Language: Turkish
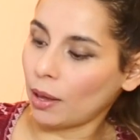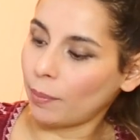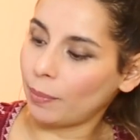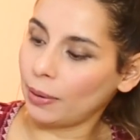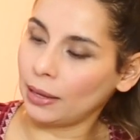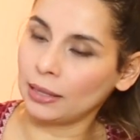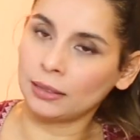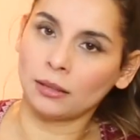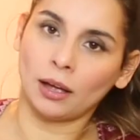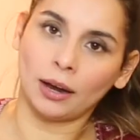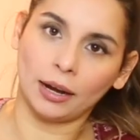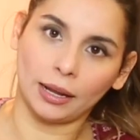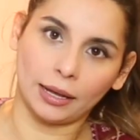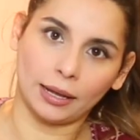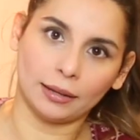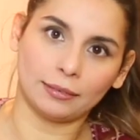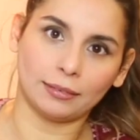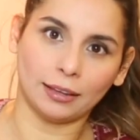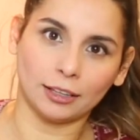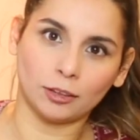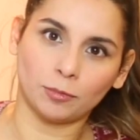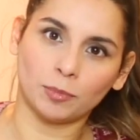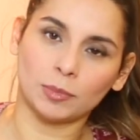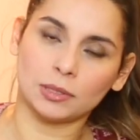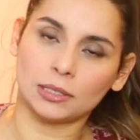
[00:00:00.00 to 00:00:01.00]
Bebeğin
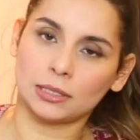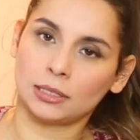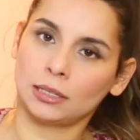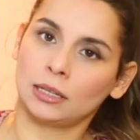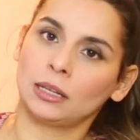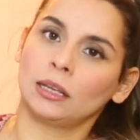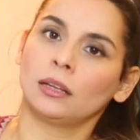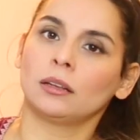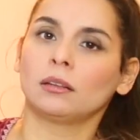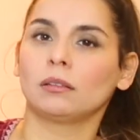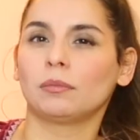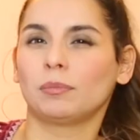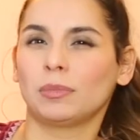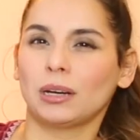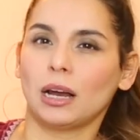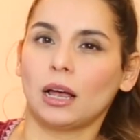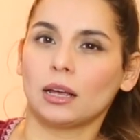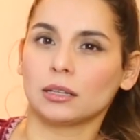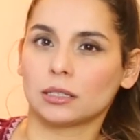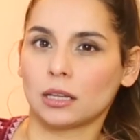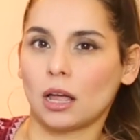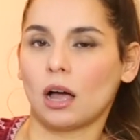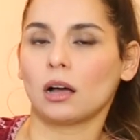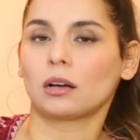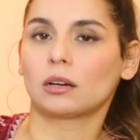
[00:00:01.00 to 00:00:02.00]
hareket etmesini
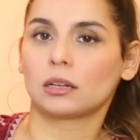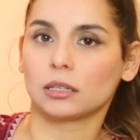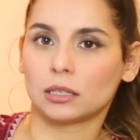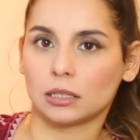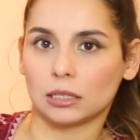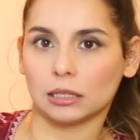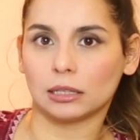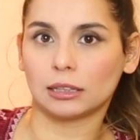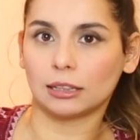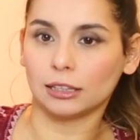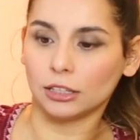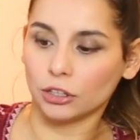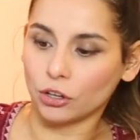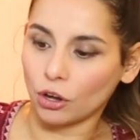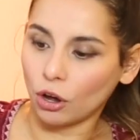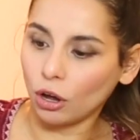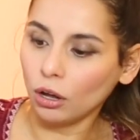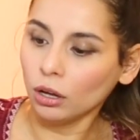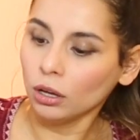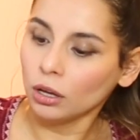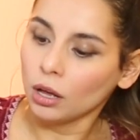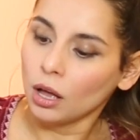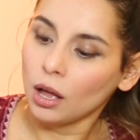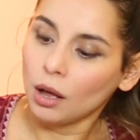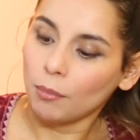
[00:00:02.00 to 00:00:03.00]
biraz daha
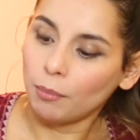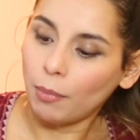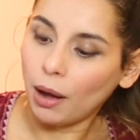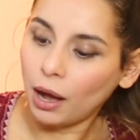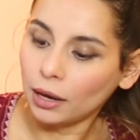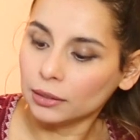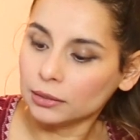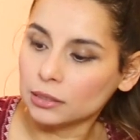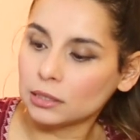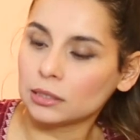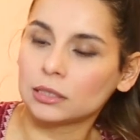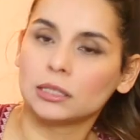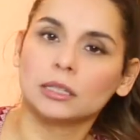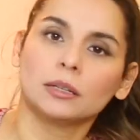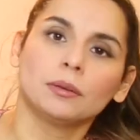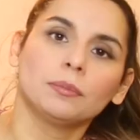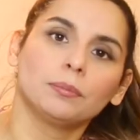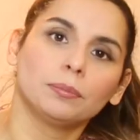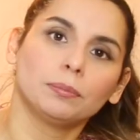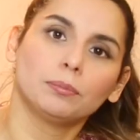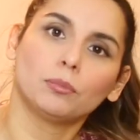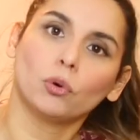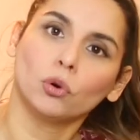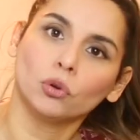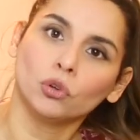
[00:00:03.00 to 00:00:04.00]
kısıtlıyor.
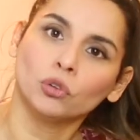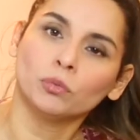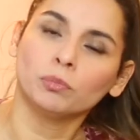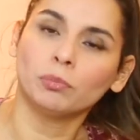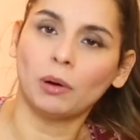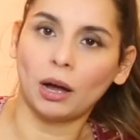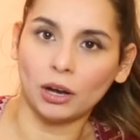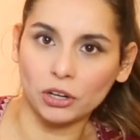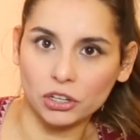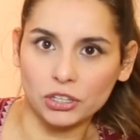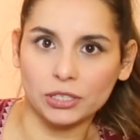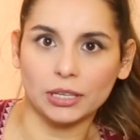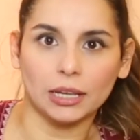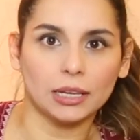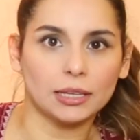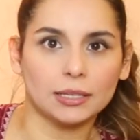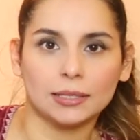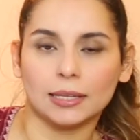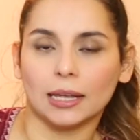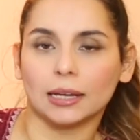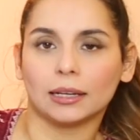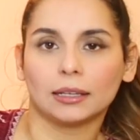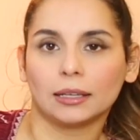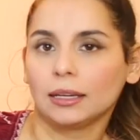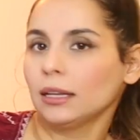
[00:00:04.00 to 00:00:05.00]
Bazısı boyun baş
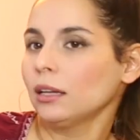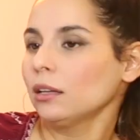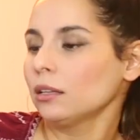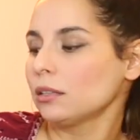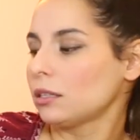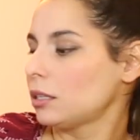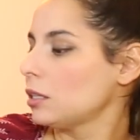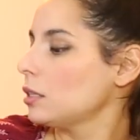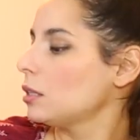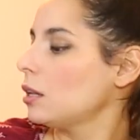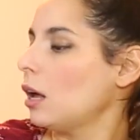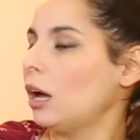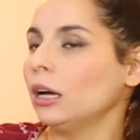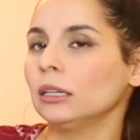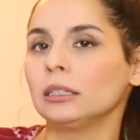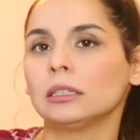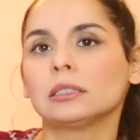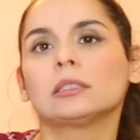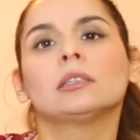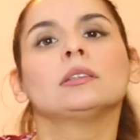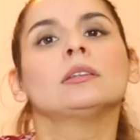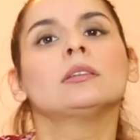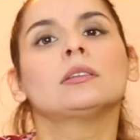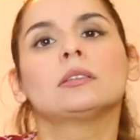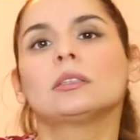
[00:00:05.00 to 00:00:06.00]
destekli. Siz
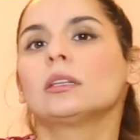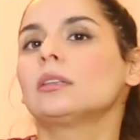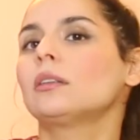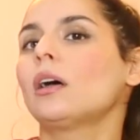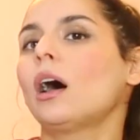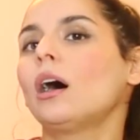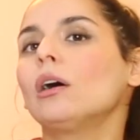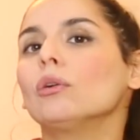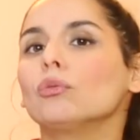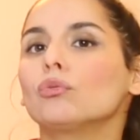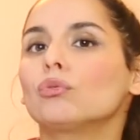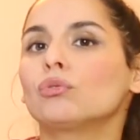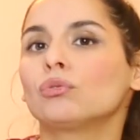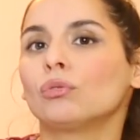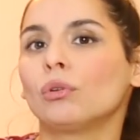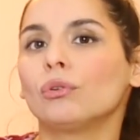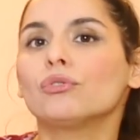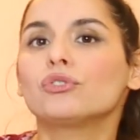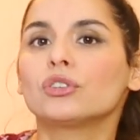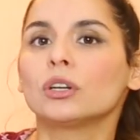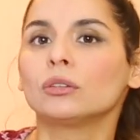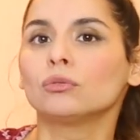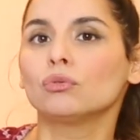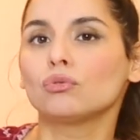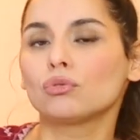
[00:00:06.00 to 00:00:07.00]
hangisinin size daha uygun
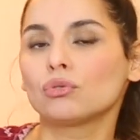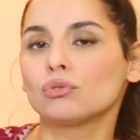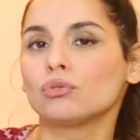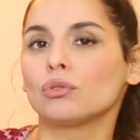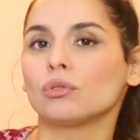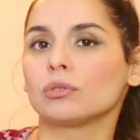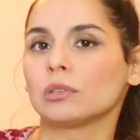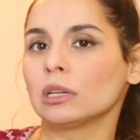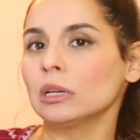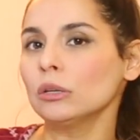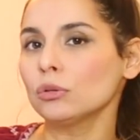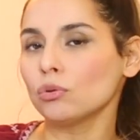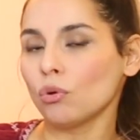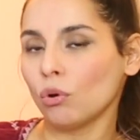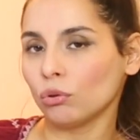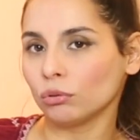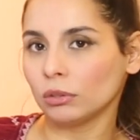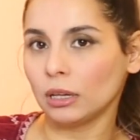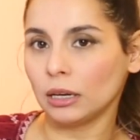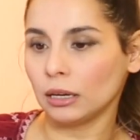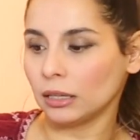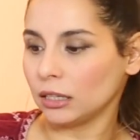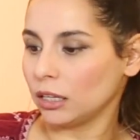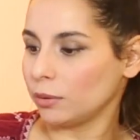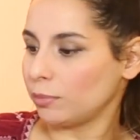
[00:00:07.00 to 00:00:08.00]
olacağını düşünüyorsanız
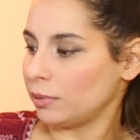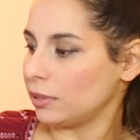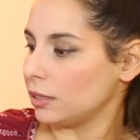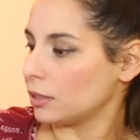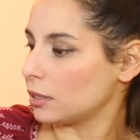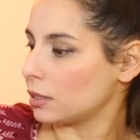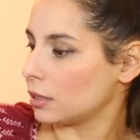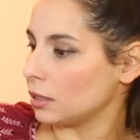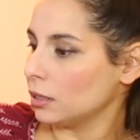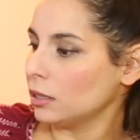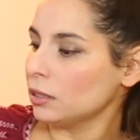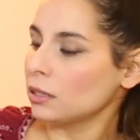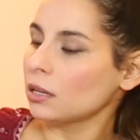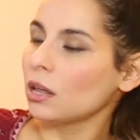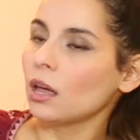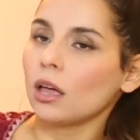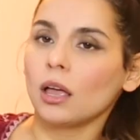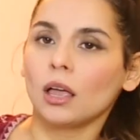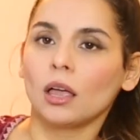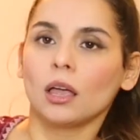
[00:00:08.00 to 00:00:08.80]
ondan alabilirsiniz.